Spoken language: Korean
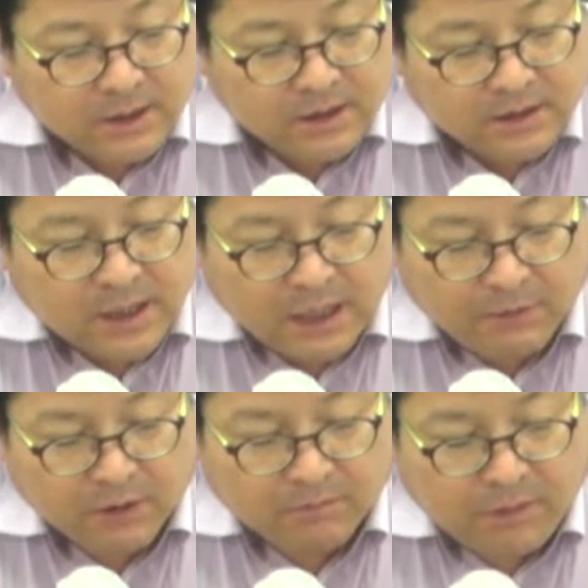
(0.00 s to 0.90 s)

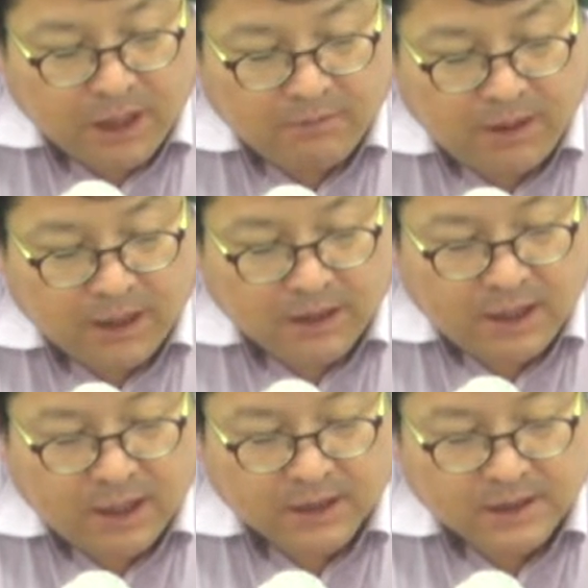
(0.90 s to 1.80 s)
4번 매매
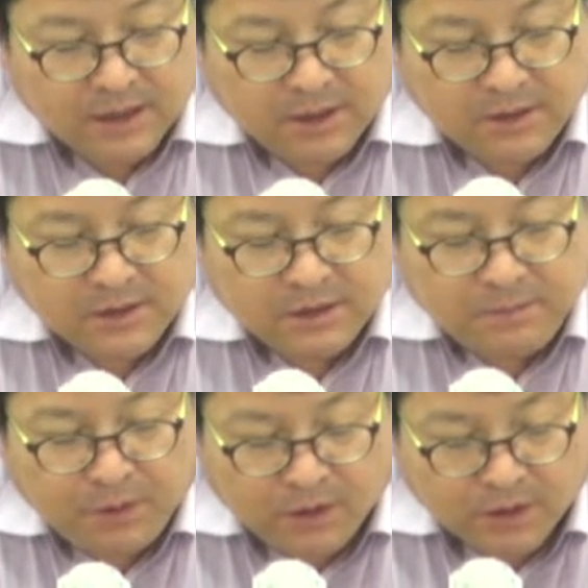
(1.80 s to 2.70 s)
계약 체결 시
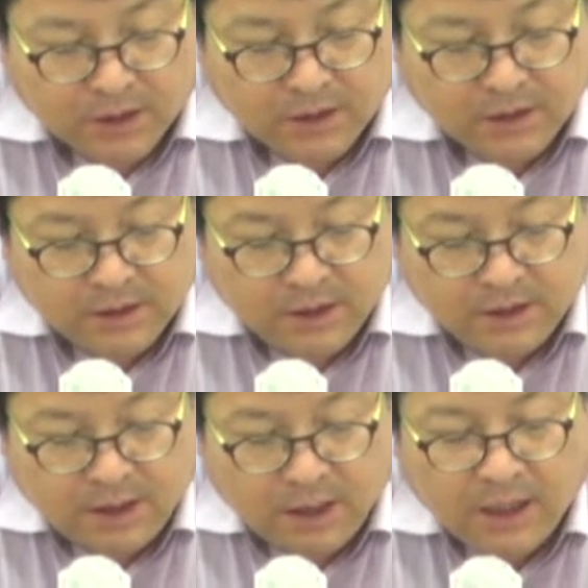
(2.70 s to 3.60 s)
병이 을에
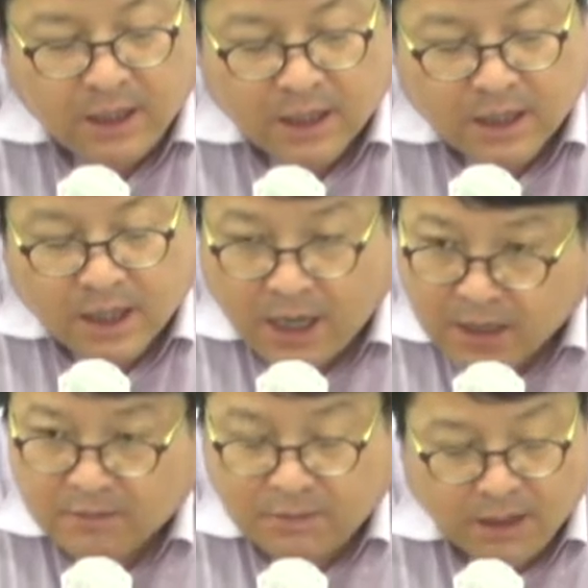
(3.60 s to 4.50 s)
대해
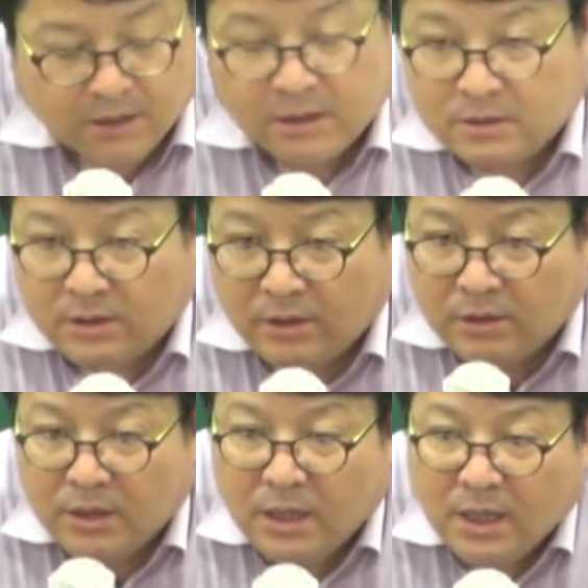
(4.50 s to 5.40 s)
강박을 했어요.
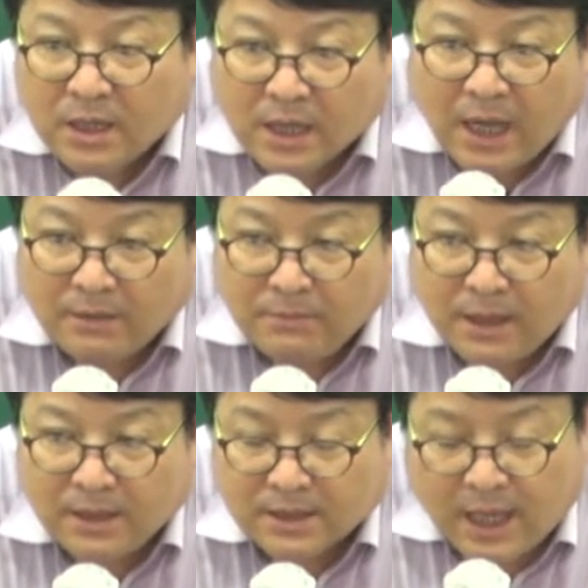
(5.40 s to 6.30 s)

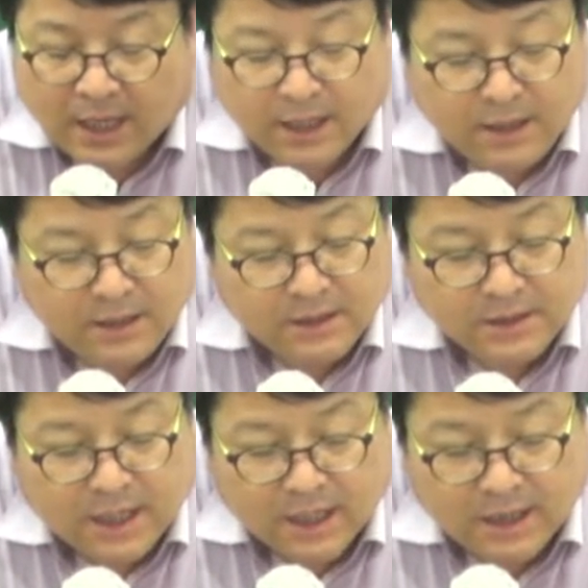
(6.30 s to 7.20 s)
강박을 당했는지
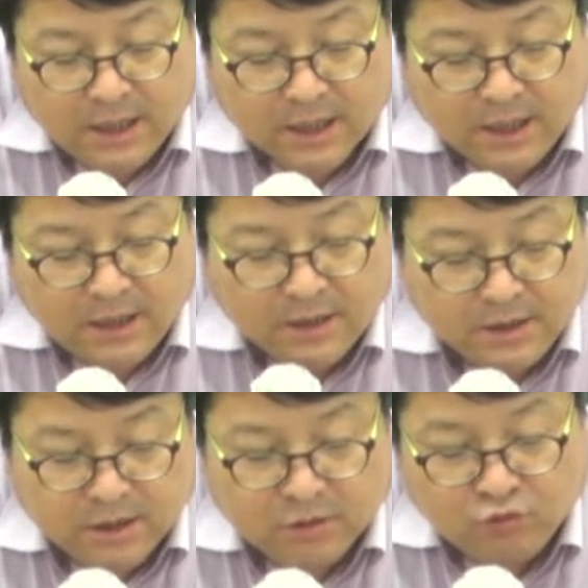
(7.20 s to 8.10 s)
안
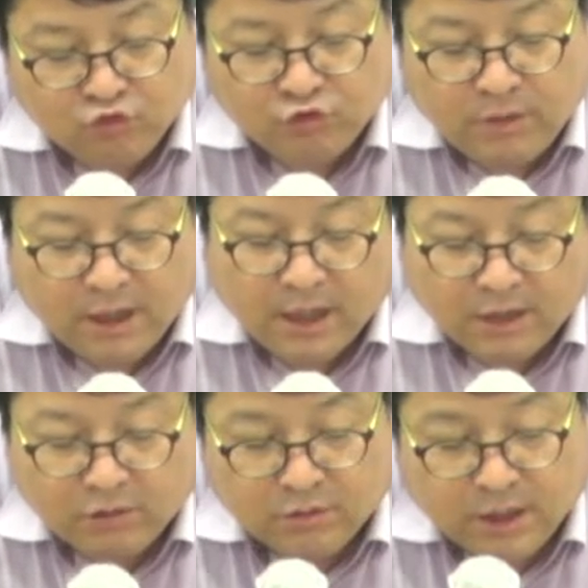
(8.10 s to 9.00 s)
당했는지 누구만
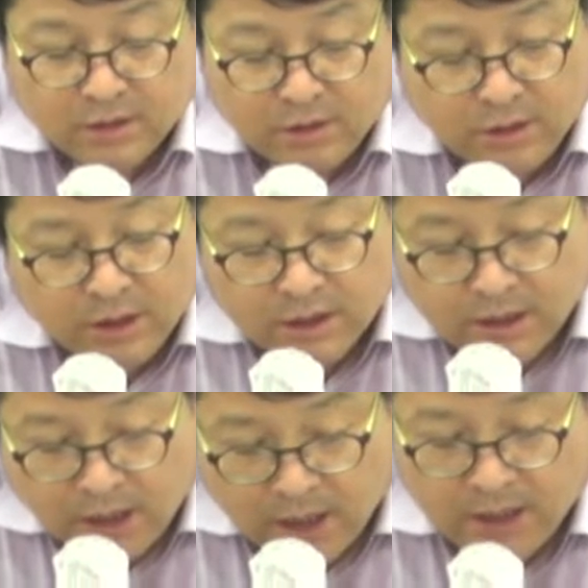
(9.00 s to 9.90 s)
가지고 따지
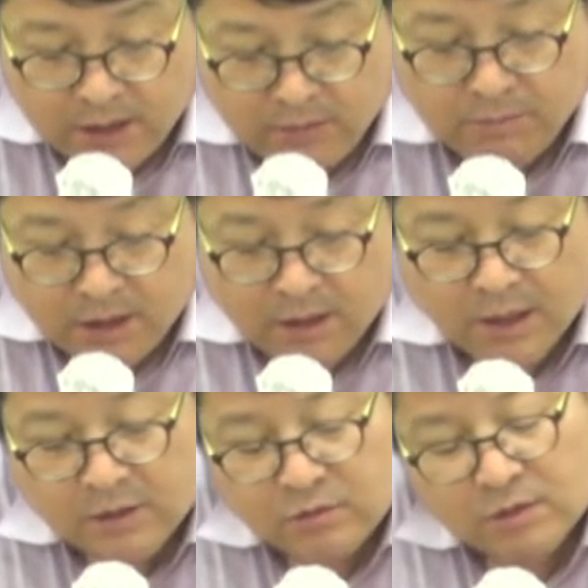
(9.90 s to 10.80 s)
대리인만을
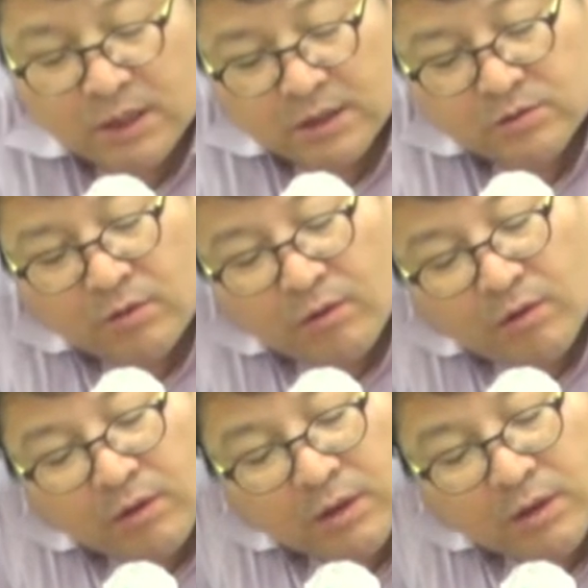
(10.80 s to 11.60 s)
가지고 따지고